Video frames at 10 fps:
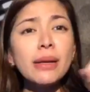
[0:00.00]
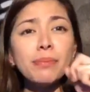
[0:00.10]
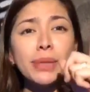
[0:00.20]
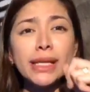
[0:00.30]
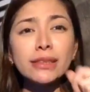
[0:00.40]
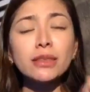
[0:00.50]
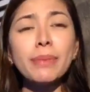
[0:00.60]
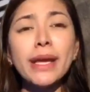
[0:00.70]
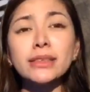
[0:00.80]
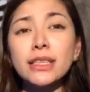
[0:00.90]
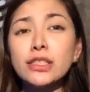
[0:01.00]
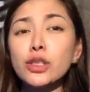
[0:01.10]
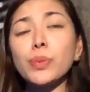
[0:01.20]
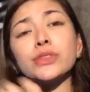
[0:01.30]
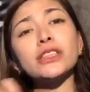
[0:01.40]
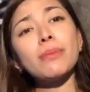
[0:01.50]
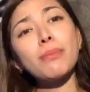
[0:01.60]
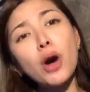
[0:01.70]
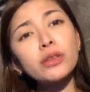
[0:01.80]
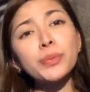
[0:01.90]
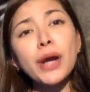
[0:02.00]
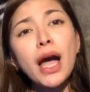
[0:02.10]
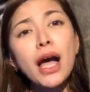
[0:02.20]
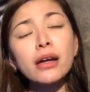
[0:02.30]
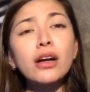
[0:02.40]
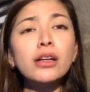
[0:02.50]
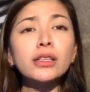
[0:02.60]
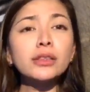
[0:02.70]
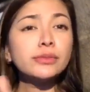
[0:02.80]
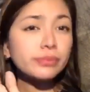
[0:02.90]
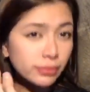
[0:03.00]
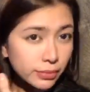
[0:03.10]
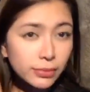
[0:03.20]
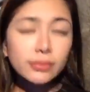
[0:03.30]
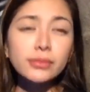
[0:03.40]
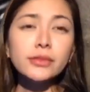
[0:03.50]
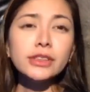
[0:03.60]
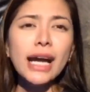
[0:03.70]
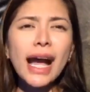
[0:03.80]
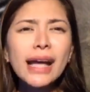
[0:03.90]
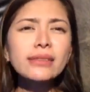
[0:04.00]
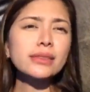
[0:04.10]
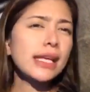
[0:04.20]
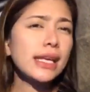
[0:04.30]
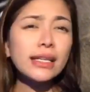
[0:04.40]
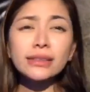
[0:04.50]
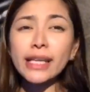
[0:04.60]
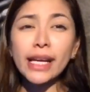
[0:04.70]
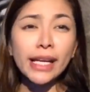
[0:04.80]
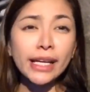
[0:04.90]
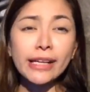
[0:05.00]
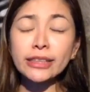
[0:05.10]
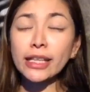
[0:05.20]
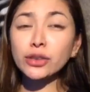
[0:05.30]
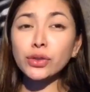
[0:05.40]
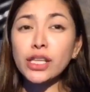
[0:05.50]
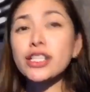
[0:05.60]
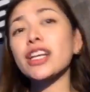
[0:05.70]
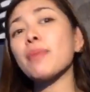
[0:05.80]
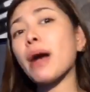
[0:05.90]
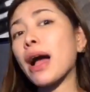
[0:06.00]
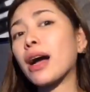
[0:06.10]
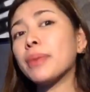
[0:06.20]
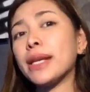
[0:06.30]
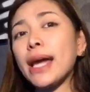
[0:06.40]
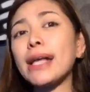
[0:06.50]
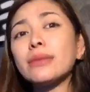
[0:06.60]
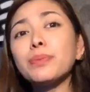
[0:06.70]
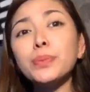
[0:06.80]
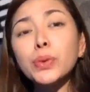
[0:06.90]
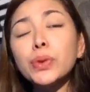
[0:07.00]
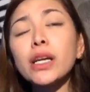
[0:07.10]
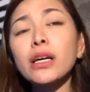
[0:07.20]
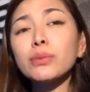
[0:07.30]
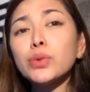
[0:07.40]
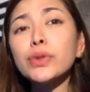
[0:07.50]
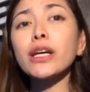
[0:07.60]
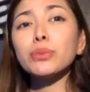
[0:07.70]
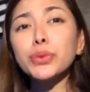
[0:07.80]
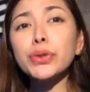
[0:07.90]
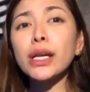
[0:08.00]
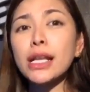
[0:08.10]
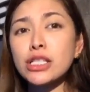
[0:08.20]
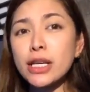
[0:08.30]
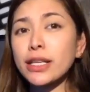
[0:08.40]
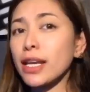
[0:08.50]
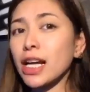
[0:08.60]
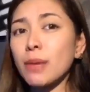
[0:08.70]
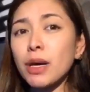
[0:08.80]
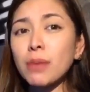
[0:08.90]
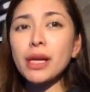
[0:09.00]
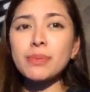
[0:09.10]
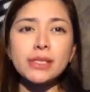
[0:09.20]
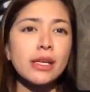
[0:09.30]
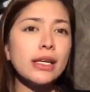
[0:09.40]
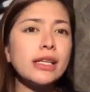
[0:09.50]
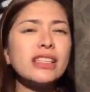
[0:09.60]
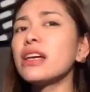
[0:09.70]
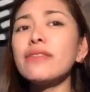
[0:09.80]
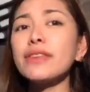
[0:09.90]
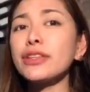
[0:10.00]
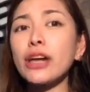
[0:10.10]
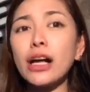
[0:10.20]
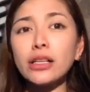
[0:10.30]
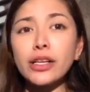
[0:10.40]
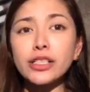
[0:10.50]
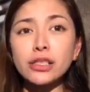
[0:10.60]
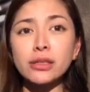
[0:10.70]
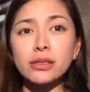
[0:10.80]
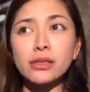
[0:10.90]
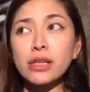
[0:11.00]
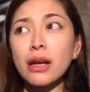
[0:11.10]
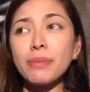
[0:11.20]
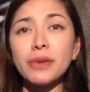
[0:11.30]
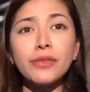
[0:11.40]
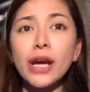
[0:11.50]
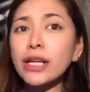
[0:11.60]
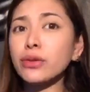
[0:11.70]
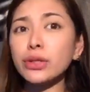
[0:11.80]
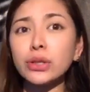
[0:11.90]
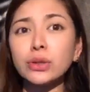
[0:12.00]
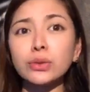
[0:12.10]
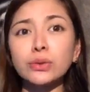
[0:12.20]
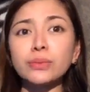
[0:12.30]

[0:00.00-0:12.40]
please message niyo po si Mon Prank at talagang direct kayo sa Indonesia na makakabili. At murang-murang-mura lang siya talaga mga bebs. It $11 siya before I don't know